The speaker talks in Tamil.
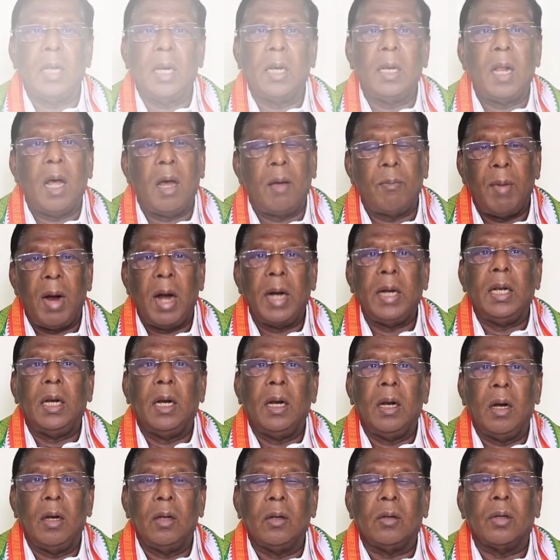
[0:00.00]
எல்லா
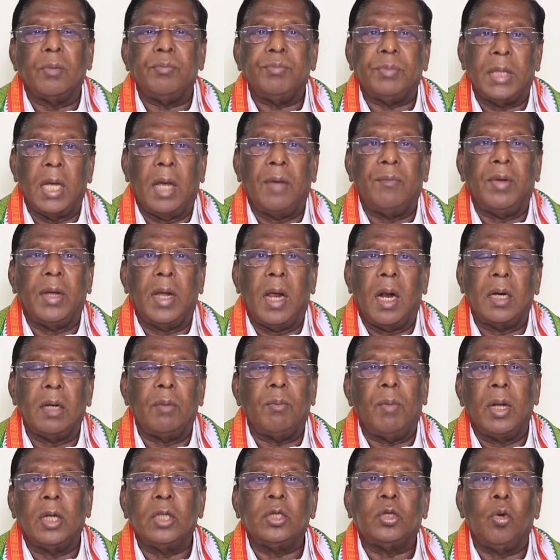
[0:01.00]
மாநிலங்களுக்கும் தேவையான
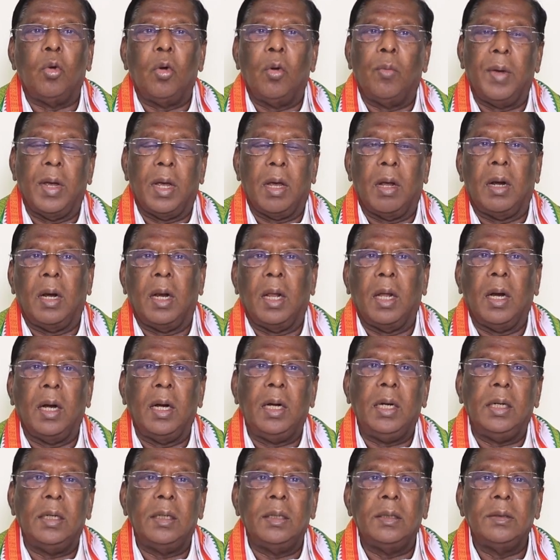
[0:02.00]
மருத்துவ
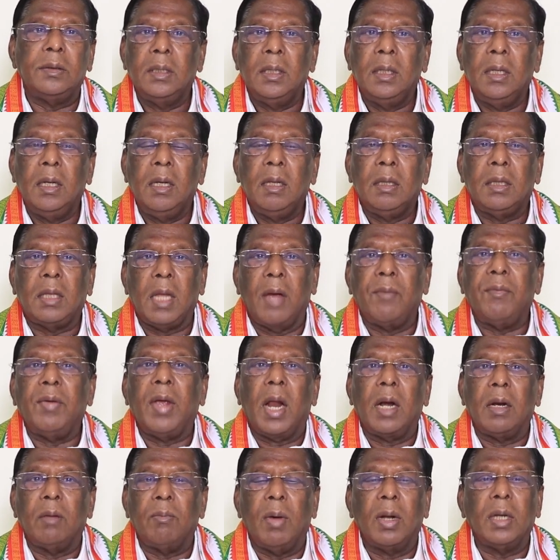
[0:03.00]
உபகரணங்கள்
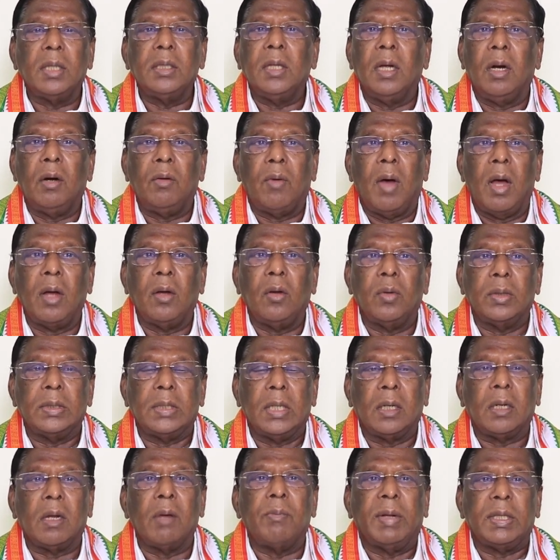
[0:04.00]
தேவையான மருந்துகள்
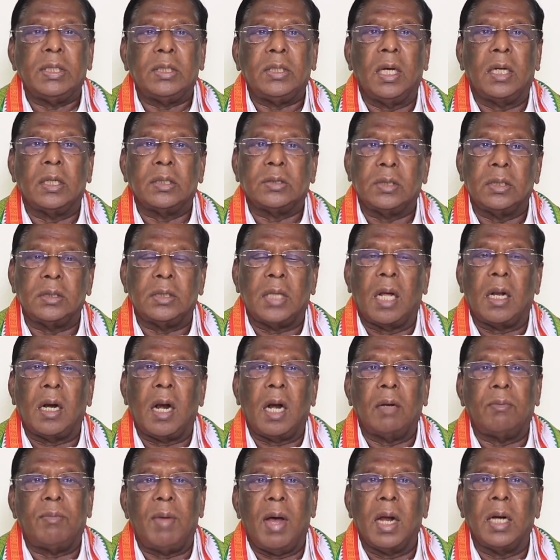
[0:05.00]
வாங்குவதற்கு மத்திய அரசு
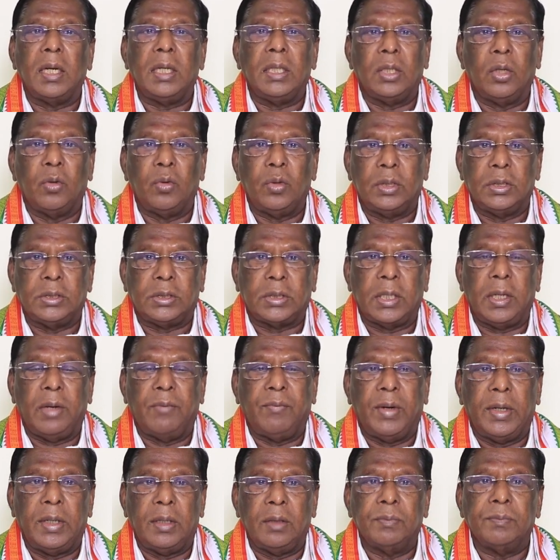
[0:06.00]
தாராளமாக நிதியுதவி செய்ய
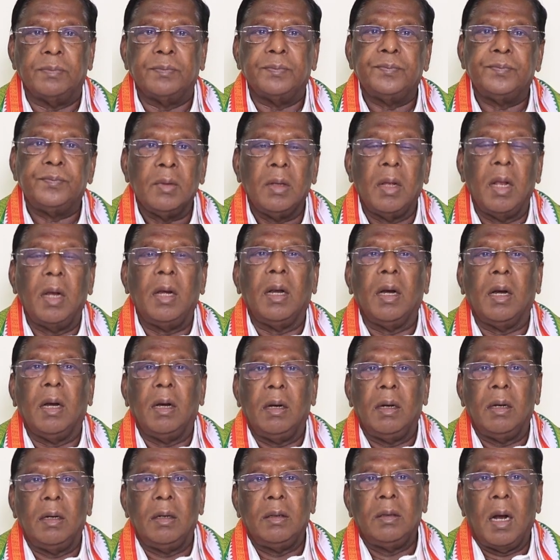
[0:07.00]
வேண்டும் என்று
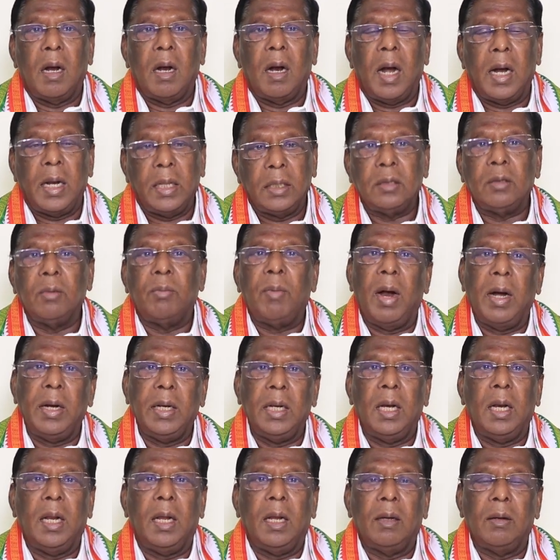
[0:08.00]
அனைத்து
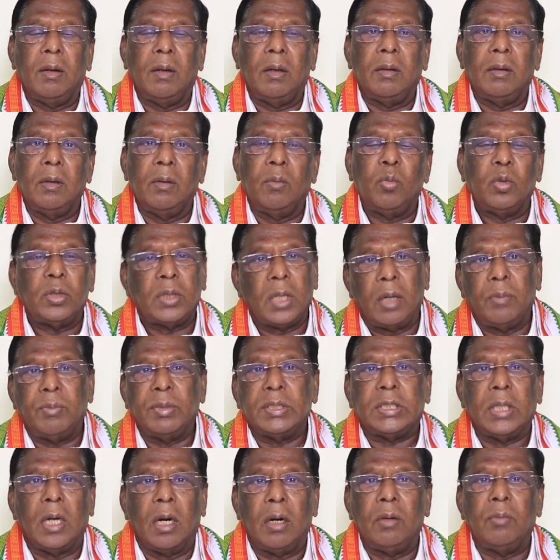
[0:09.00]
மாநில
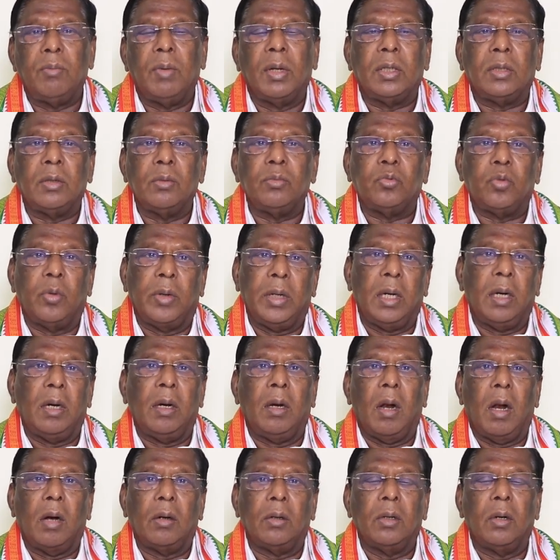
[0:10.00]
முதலமைச்சர்களும் மற்றும்
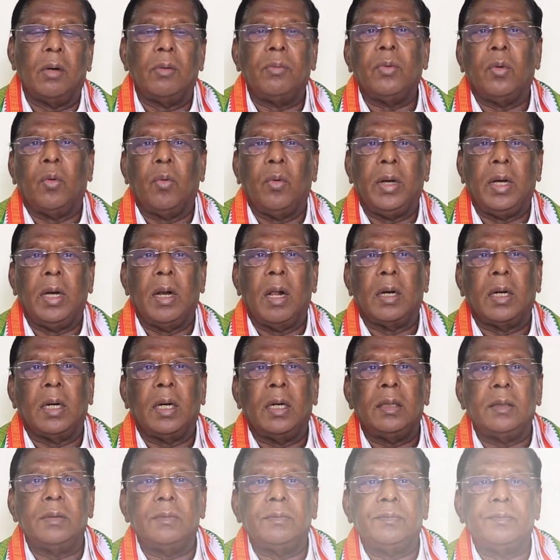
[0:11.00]
துணைநிலை ஆளுநரும்
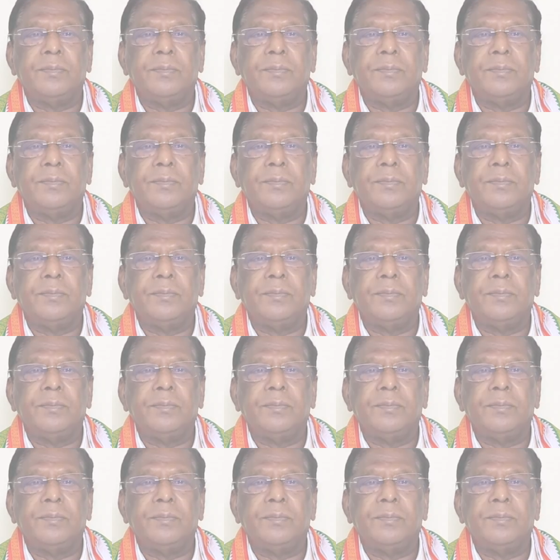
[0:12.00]
கூறினார்கள்